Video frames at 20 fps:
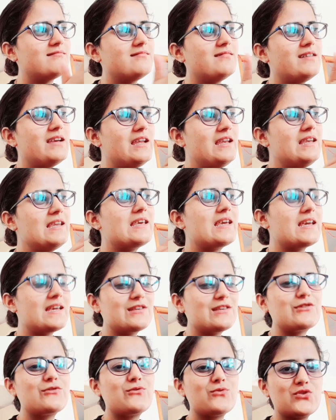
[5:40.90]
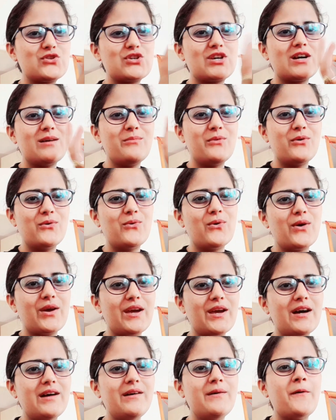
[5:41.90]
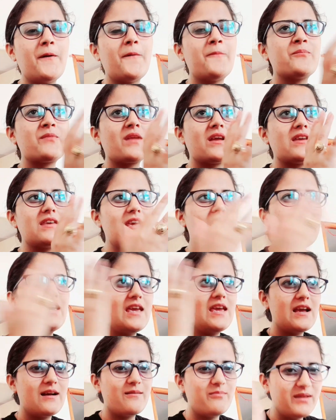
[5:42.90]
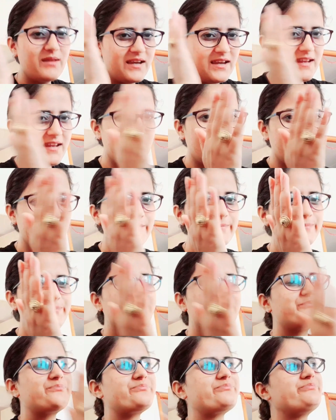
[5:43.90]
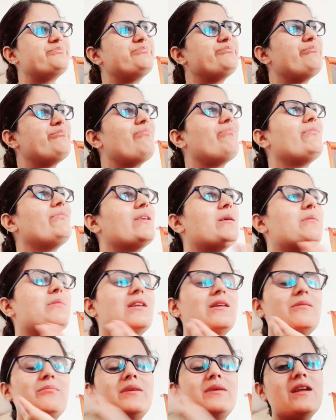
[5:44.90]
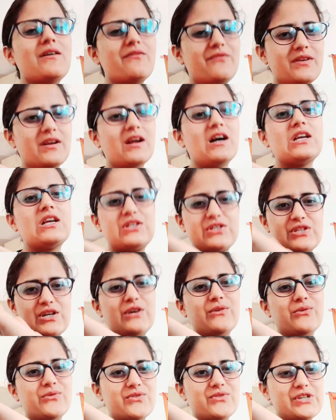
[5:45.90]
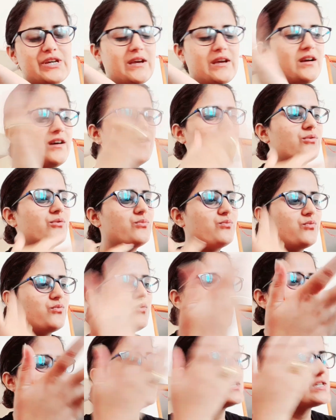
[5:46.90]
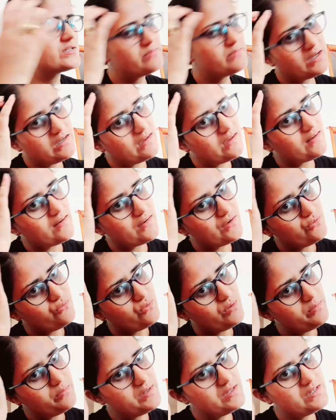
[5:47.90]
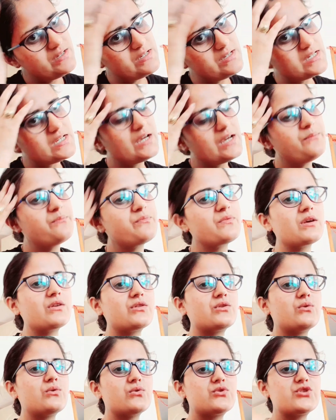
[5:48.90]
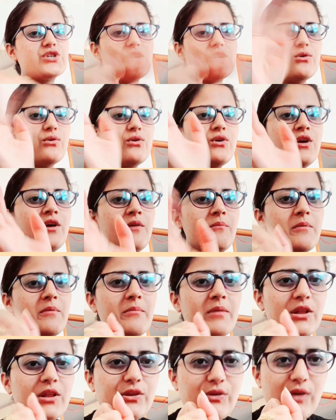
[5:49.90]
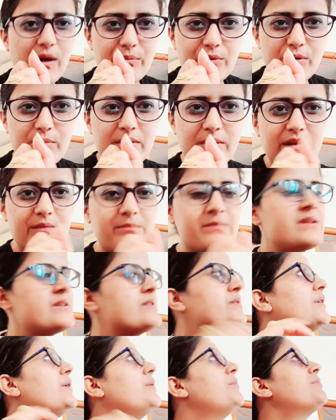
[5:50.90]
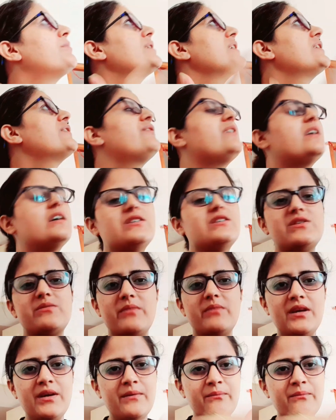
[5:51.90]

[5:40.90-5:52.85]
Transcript: इन केस कुछ कम हो गया ये एक महीना मतलब मेरा फिर अच्छा हो जाएगा तो वो चीज़ मैं कर रही हूँ अभी ठीक है तो चलो मैं मिलती हूँ आपको मेरे मिड ब्रेकफास्ट में